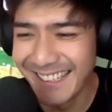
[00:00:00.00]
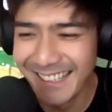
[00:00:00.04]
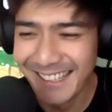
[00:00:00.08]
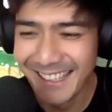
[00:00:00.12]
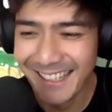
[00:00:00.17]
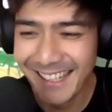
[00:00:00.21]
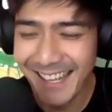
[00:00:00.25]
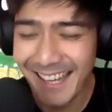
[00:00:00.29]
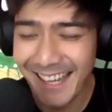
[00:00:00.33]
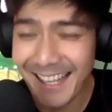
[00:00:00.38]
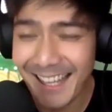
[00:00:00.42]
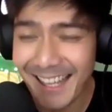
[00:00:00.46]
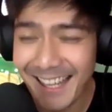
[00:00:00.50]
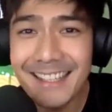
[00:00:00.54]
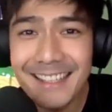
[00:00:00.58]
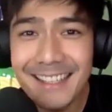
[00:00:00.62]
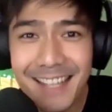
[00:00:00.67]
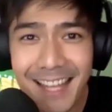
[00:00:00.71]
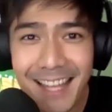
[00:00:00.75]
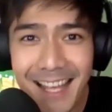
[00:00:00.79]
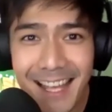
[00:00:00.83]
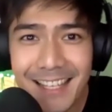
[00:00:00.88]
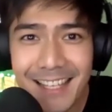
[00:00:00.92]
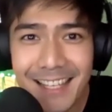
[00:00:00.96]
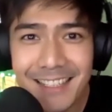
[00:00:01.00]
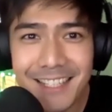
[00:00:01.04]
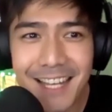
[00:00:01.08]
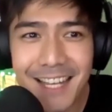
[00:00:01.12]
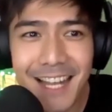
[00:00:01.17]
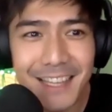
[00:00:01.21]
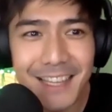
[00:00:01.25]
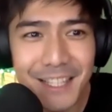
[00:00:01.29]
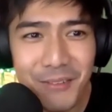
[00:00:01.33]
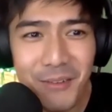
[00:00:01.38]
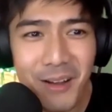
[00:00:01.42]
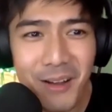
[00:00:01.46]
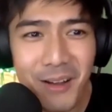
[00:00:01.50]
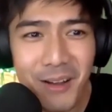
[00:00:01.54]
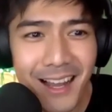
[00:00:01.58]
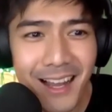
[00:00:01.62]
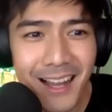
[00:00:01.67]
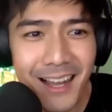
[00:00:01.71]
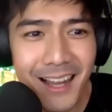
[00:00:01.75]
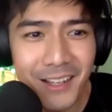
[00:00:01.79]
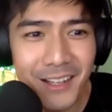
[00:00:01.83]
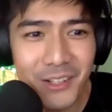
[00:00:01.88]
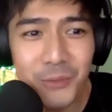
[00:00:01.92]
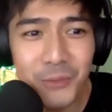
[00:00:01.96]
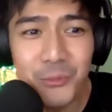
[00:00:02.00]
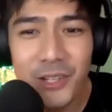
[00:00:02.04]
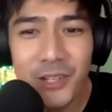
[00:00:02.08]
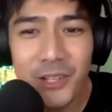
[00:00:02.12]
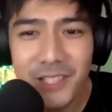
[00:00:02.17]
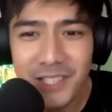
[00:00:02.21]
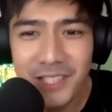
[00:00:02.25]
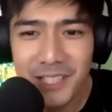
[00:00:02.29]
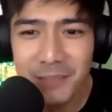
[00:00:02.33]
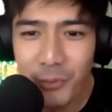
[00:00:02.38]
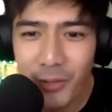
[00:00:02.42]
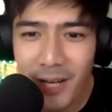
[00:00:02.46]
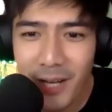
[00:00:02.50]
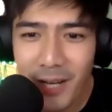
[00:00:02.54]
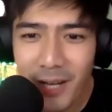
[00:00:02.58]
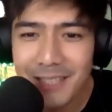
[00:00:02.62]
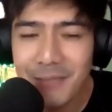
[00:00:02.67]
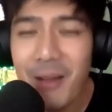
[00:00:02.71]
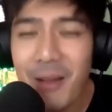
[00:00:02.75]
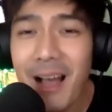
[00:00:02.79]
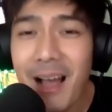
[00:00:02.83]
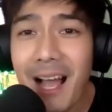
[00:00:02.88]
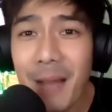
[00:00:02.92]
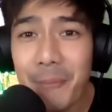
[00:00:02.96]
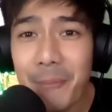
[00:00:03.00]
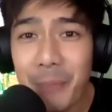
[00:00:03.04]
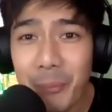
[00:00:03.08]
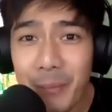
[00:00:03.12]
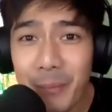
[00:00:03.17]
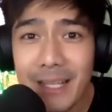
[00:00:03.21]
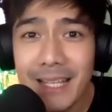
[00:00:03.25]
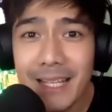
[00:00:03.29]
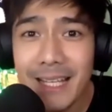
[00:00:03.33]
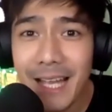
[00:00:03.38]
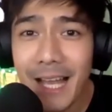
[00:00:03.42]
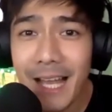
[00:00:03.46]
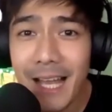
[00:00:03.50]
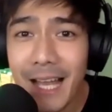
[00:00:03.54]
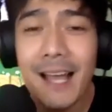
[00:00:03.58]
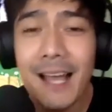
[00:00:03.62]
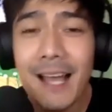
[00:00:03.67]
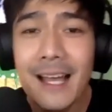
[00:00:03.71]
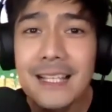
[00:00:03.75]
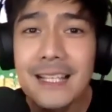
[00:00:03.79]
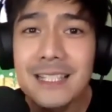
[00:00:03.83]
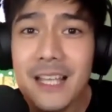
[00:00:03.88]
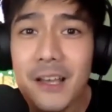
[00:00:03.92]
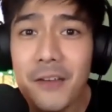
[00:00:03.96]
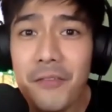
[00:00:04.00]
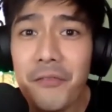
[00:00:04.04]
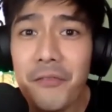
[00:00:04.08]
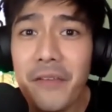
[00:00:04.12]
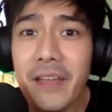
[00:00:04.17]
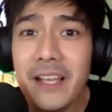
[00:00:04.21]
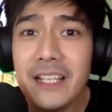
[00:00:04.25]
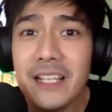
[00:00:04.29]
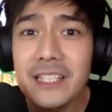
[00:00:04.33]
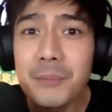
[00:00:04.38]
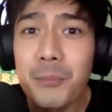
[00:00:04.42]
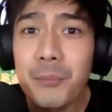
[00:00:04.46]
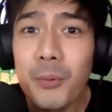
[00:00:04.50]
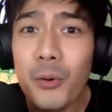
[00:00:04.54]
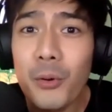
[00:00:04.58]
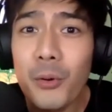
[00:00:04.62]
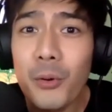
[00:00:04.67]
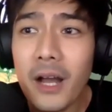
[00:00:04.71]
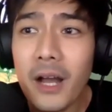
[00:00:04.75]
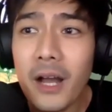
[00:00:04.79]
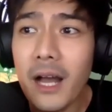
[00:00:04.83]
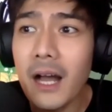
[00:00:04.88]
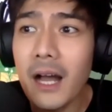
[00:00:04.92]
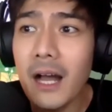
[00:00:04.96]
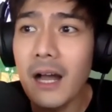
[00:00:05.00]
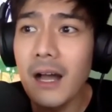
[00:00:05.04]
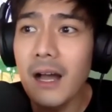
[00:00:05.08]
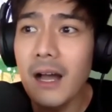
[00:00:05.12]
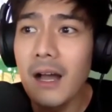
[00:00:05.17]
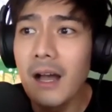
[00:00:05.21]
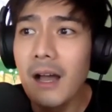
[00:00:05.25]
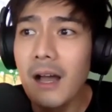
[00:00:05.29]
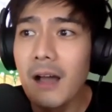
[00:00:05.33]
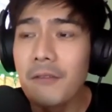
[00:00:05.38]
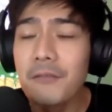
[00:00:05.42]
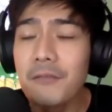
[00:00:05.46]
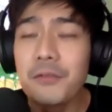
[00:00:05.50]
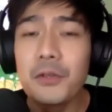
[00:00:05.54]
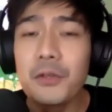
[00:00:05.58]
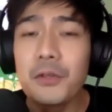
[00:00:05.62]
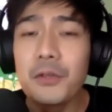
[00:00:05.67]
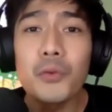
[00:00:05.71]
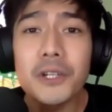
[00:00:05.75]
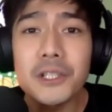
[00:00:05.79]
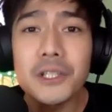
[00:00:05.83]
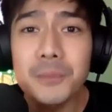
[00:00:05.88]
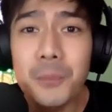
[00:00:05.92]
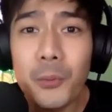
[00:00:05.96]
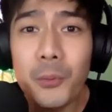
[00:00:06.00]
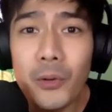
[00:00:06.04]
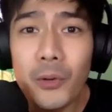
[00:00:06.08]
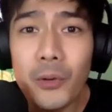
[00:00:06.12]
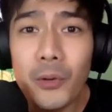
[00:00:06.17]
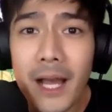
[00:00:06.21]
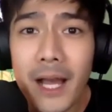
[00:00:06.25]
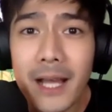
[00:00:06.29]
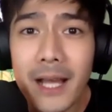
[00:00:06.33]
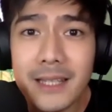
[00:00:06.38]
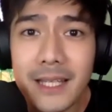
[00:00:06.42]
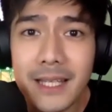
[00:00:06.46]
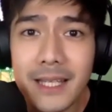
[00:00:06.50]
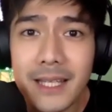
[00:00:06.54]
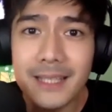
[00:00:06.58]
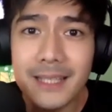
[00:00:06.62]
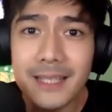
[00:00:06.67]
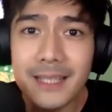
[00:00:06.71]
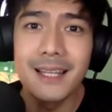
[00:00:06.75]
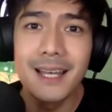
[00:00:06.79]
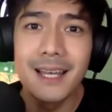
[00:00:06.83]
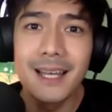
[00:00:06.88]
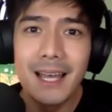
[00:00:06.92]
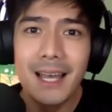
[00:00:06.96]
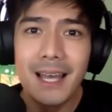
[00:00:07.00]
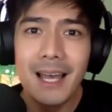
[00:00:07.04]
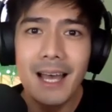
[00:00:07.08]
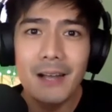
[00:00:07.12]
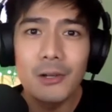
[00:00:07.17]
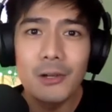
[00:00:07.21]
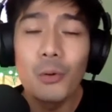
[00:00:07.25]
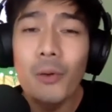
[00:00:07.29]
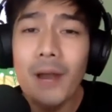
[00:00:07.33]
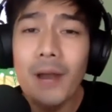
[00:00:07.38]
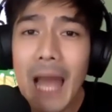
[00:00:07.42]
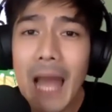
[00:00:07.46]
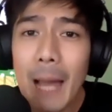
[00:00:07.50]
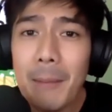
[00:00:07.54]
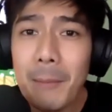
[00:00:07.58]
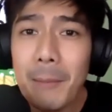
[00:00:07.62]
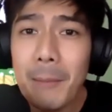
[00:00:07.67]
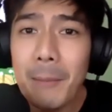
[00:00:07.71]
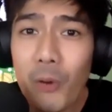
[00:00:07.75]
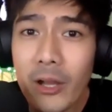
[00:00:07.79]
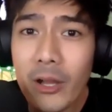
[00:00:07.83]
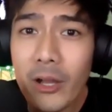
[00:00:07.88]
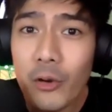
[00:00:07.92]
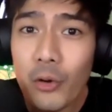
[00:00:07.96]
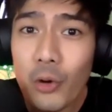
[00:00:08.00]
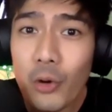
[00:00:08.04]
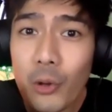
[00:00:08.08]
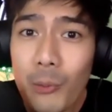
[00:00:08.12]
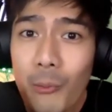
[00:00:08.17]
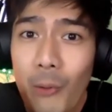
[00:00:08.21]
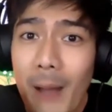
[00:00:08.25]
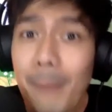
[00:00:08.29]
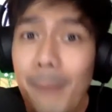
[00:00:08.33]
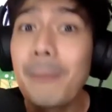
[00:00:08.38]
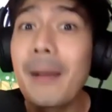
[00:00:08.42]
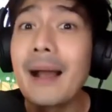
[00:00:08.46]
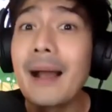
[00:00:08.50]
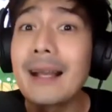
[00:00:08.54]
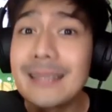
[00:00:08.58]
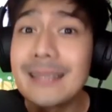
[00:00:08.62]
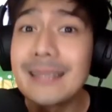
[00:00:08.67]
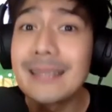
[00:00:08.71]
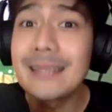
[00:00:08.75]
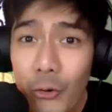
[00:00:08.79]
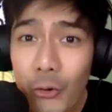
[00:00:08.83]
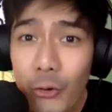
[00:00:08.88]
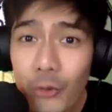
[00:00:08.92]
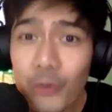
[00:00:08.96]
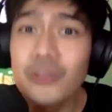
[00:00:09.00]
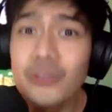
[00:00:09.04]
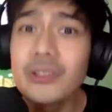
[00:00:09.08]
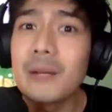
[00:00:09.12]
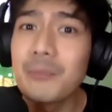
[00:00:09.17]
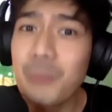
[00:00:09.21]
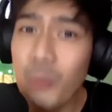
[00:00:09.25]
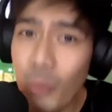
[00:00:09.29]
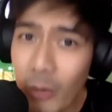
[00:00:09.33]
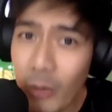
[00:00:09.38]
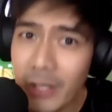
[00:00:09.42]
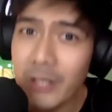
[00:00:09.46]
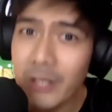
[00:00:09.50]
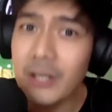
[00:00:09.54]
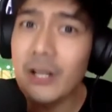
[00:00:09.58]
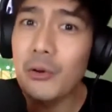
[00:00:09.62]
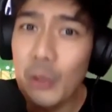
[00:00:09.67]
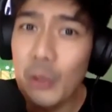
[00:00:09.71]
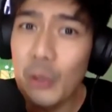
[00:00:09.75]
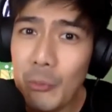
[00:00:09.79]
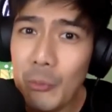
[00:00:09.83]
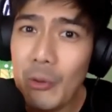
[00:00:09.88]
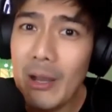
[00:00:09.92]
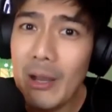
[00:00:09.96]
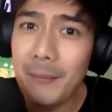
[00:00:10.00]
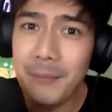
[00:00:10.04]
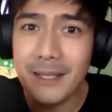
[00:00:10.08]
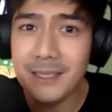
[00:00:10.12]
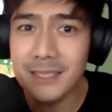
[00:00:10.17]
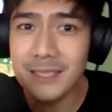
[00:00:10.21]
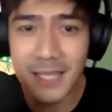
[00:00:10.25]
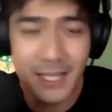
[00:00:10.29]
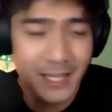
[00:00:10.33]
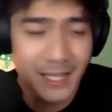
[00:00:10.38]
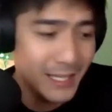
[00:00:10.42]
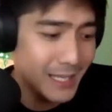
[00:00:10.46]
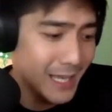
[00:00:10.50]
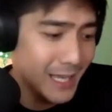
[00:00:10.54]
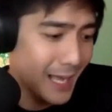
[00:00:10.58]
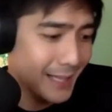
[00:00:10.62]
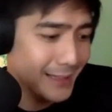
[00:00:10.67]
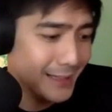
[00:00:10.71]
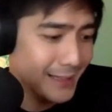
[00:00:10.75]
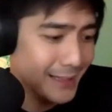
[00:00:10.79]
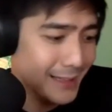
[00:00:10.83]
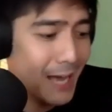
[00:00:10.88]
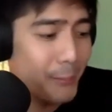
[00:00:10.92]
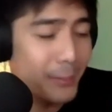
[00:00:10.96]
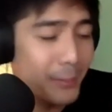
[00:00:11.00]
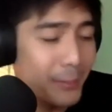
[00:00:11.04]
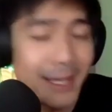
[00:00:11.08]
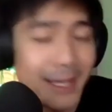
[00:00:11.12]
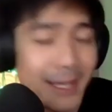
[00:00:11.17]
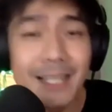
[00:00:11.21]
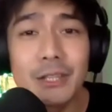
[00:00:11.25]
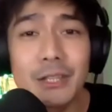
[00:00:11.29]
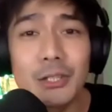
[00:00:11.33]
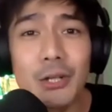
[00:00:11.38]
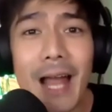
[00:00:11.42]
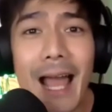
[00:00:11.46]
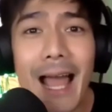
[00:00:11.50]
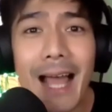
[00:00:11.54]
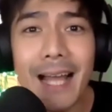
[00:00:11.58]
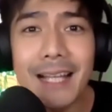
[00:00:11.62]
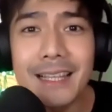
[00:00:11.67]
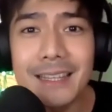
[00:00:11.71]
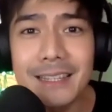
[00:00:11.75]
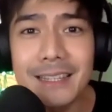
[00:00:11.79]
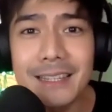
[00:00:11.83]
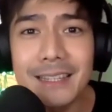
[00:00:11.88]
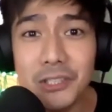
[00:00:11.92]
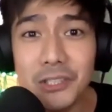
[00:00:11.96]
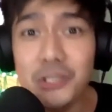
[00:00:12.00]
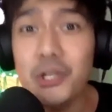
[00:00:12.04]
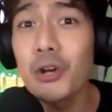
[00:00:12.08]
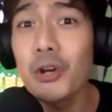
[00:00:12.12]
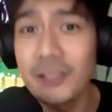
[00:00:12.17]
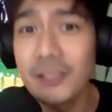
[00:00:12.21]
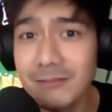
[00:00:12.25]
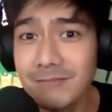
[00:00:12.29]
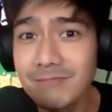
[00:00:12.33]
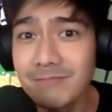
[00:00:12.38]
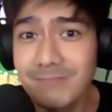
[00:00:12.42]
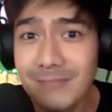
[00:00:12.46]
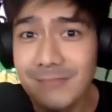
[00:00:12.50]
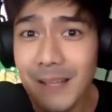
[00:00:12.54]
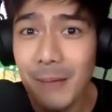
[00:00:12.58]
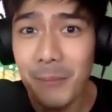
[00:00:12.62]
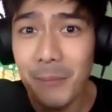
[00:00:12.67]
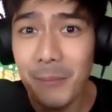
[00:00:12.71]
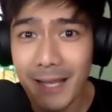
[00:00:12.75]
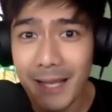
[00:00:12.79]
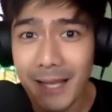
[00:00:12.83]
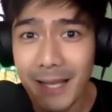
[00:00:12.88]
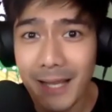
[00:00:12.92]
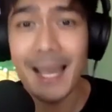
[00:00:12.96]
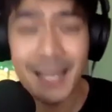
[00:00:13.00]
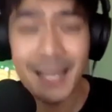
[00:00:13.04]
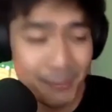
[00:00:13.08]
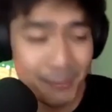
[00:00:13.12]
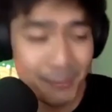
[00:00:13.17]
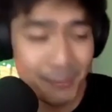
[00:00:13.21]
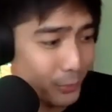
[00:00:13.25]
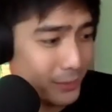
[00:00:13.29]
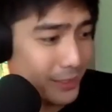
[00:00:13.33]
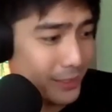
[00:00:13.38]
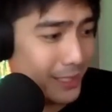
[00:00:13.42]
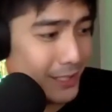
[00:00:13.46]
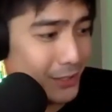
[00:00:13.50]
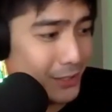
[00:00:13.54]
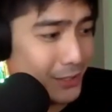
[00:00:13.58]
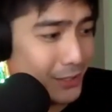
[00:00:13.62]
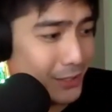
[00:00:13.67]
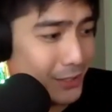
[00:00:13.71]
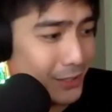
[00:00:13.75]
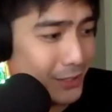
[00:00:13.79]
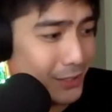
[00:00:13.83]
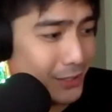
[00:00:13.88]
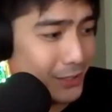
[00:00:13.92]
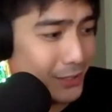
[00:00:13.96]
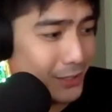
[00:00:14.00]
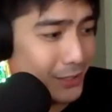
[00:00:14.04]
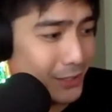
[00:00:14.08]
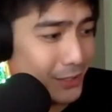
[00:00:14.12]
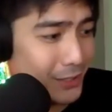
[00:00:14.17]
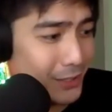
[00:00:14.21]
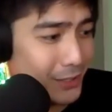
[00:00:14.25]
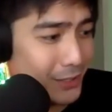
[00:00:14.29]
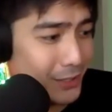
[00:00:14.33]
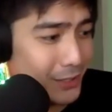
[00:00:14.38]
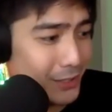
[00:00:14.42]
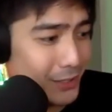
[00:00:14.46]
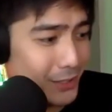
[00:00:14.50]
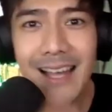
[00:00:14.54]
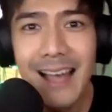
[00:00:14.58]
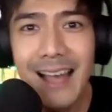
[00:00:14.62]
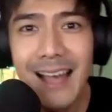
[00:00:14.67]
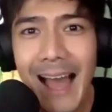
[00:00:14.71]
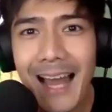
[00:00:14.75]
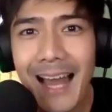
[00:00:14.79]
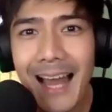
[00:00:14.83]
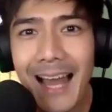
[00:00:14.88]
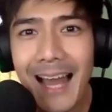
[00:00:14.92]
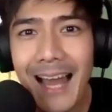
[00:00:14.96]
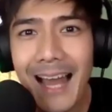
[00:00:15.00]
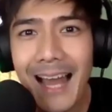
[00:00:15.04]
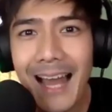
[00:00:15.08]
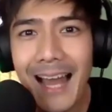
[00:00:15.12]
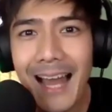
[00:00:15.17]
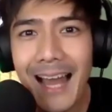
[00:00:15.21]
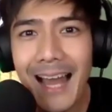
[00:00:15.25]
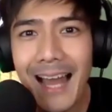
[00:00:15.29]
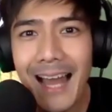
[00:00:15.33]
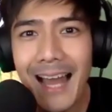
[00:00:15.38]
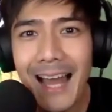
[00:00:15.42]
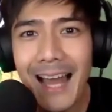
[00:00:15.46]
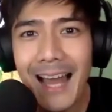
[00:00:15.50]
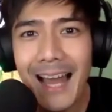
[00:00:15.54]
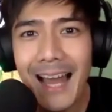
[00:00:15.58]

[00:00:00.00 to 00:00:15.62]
Again, sa lahat ng mga kumurisan po natin, mga kapamilya, sa Facebook uh, viewers po natin, kung wala pa po kayong Kumu app, mag-download na po kayo ng Kumu app kasi ang daming interaction na mangyayari po dito. And alam niyo po ba,